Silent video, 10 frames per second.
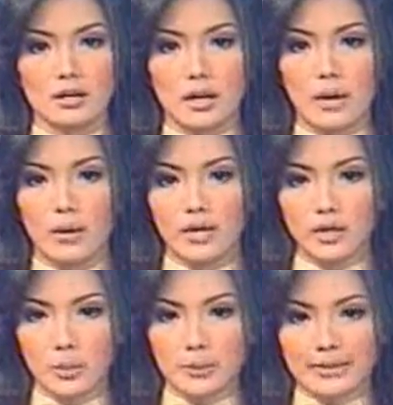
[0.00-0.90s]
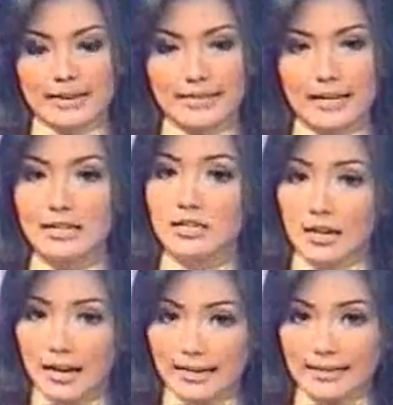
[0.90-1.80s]
Kami awali topik petang dari
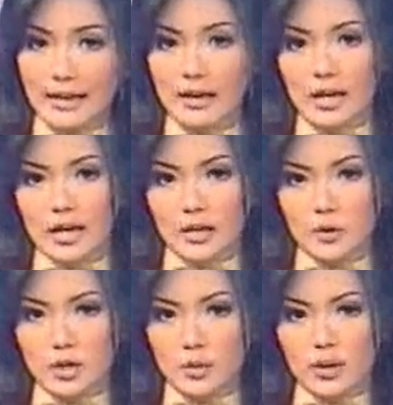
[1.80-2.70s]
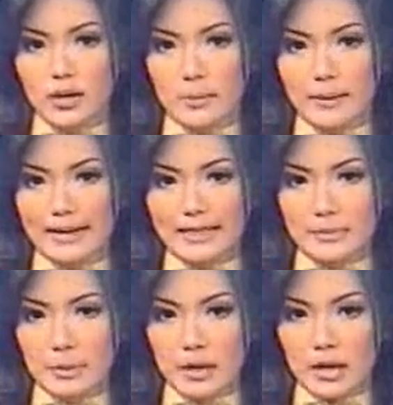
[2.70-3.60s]
Jakarta. Ratusan warga
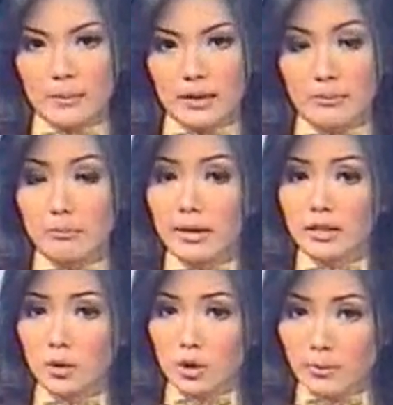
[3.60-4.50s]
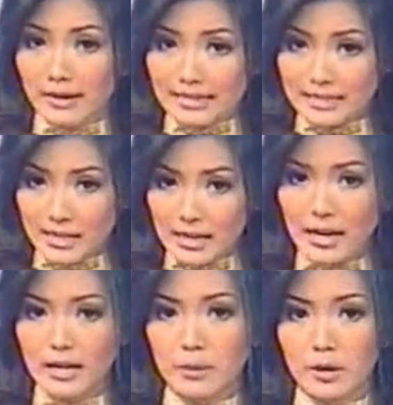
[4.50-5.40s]
padati pemakaman empat korban
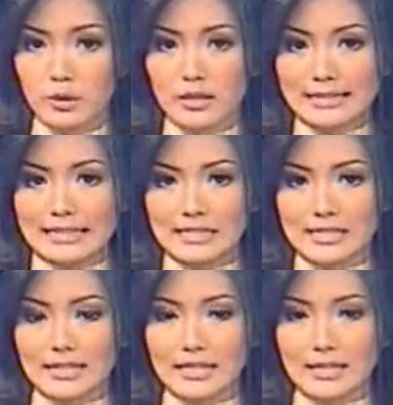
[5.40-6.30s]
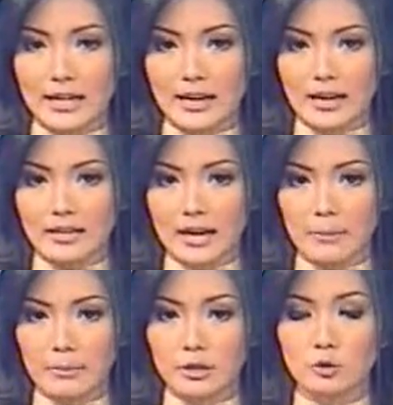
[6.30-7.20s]
kecelakaan maut yang terjadi di daerah
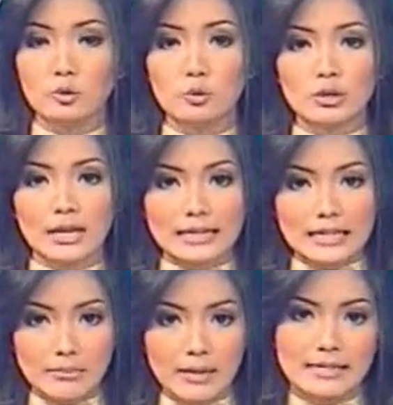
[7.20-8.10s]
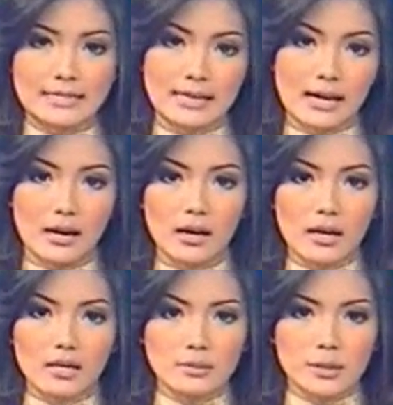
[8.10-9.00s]
Gambir Tugutani kemarin siang.
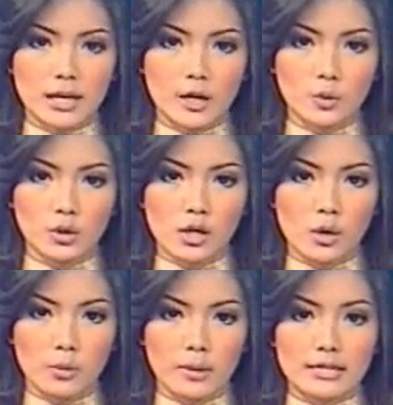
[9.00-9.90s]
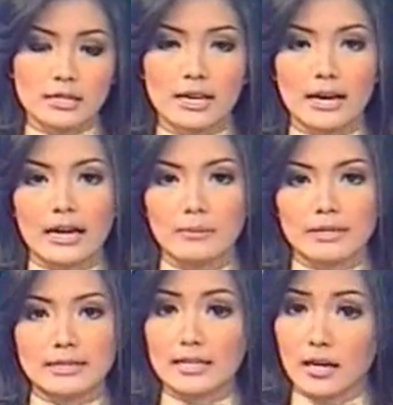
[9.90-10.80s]
Sementara itu tiga korban kecelakaan
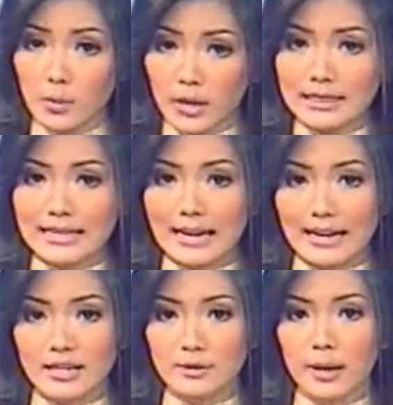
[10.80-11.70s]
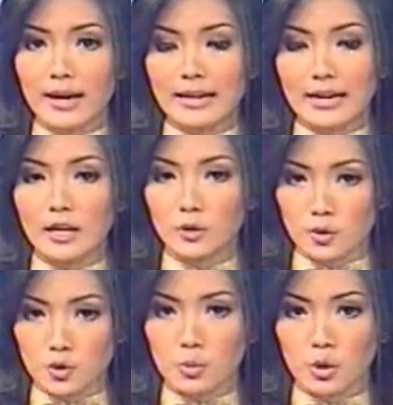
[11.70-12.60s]
masih dirawat di RSPAD
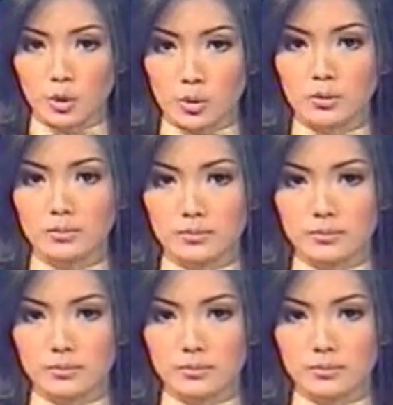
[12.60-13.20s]
Gatot Subroto.